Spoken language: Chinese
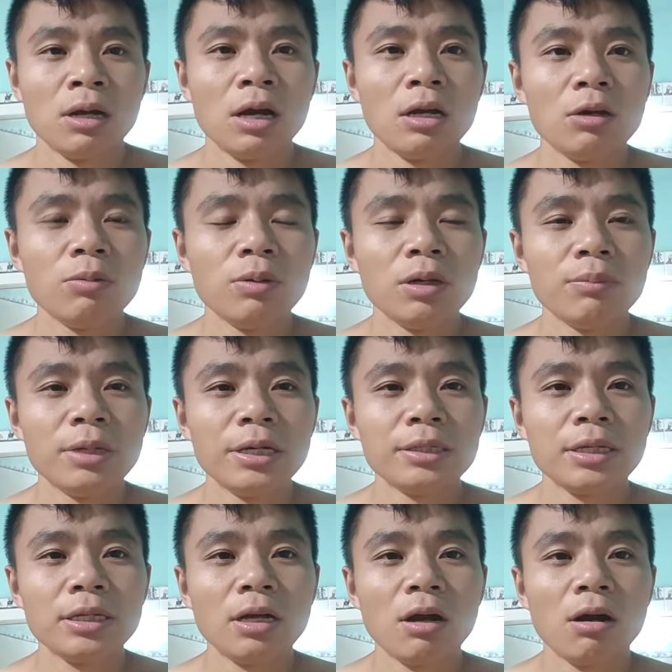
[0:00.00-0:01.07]
Hello，朋友
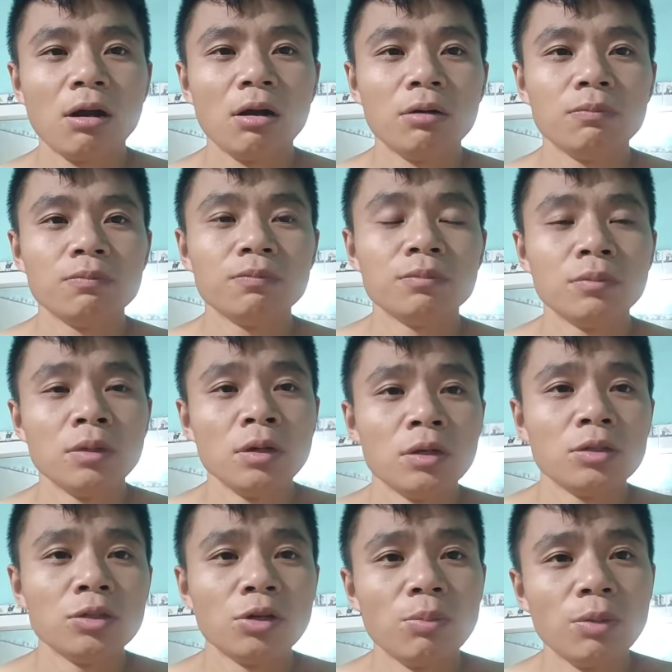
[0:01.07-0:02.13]
们，大家好！
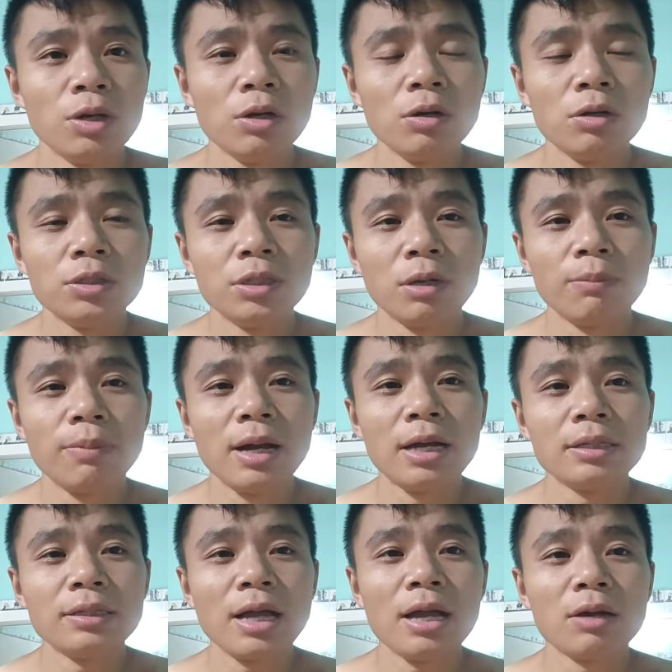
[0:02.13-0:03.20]
有没有想
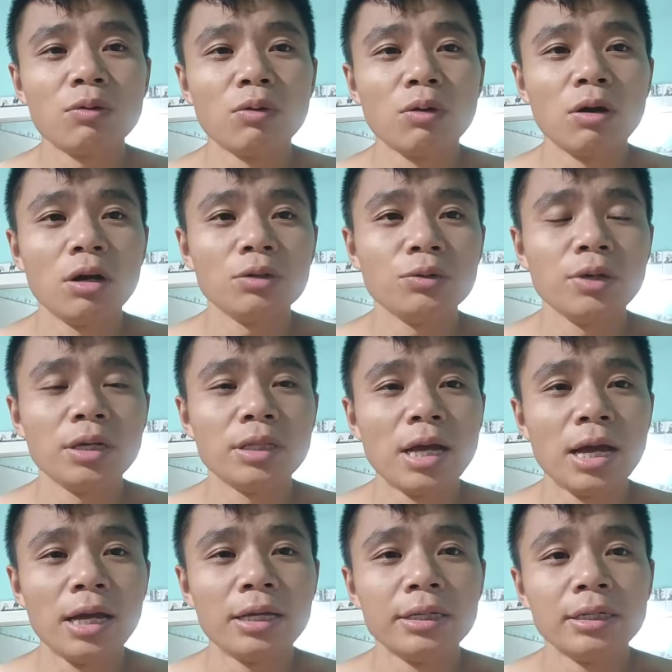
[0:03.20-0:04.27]
办泰国、越
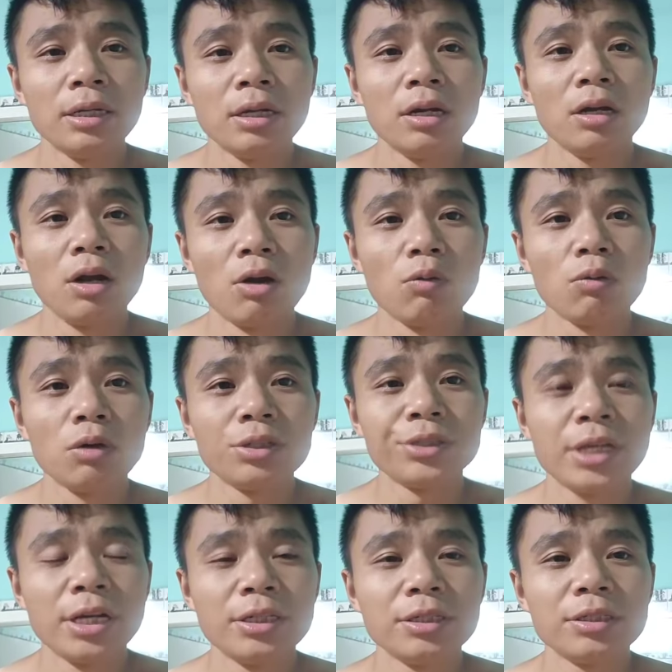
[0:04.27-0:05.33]
南、老挝
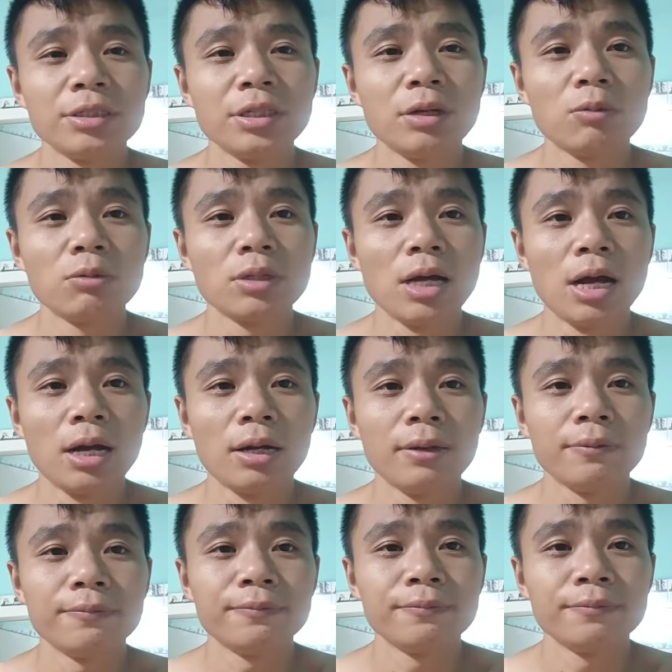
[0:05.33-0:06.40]
签证业务的？
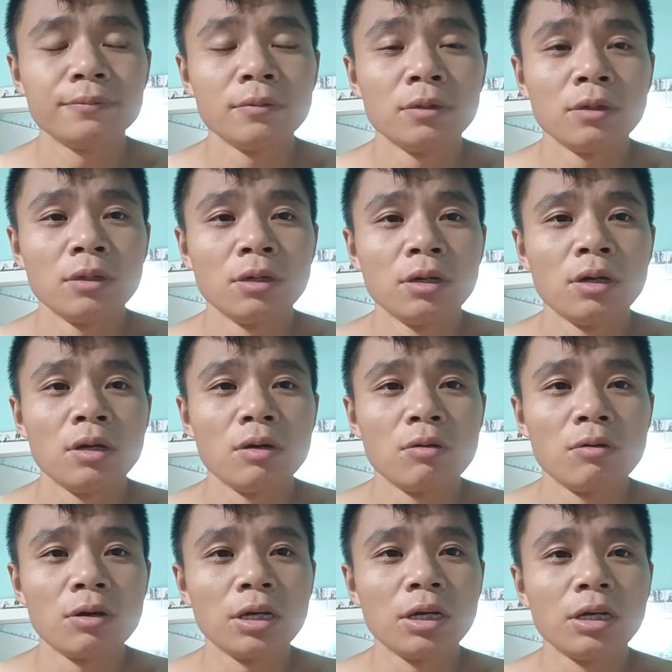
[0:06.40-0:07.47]

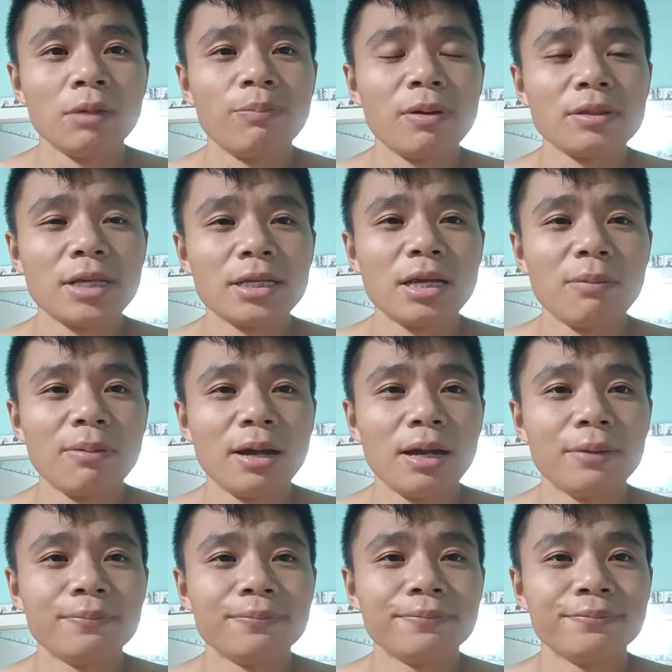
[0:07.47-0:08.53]
我可以帮大家办。
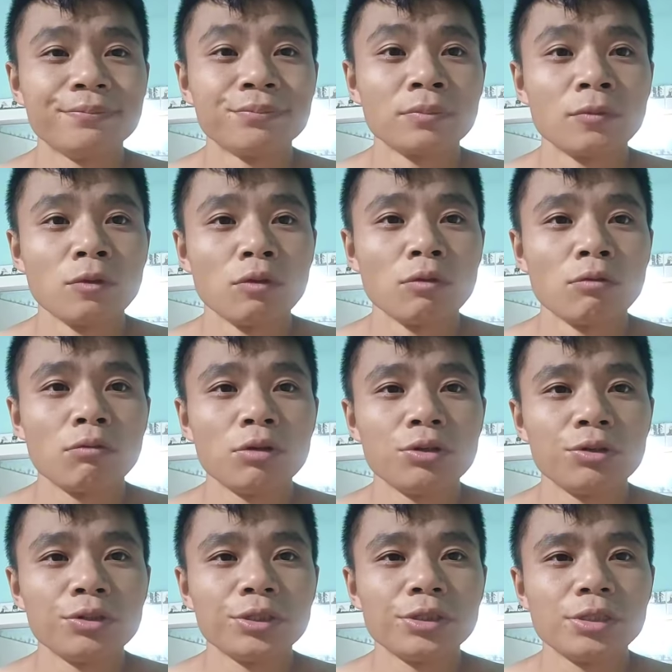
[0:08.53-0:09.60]
我
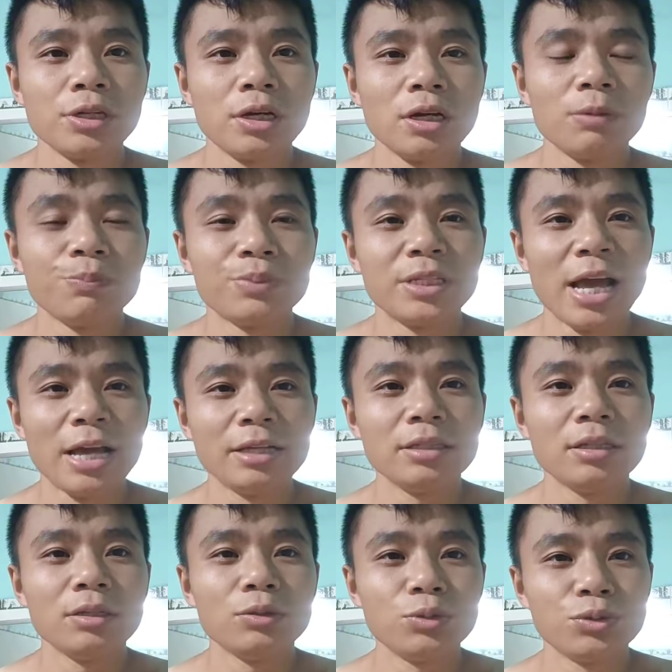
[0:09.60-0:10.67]
有一个很便
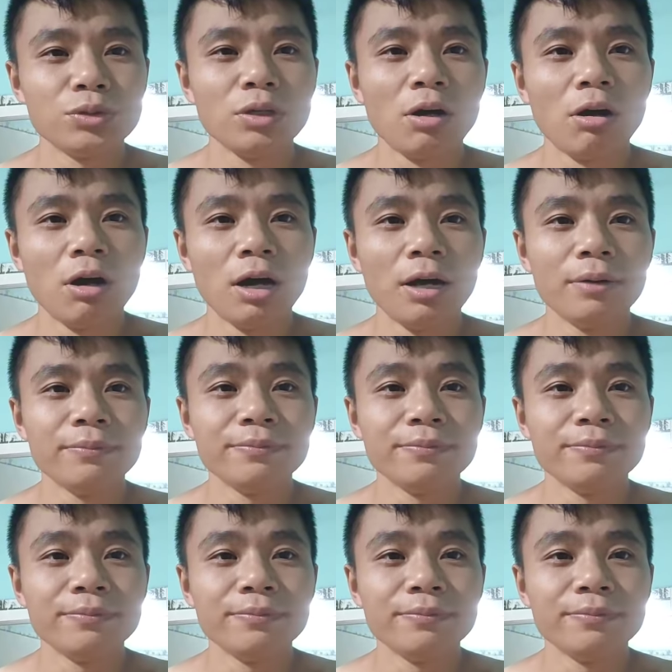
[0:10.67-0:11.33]
宜的渠道。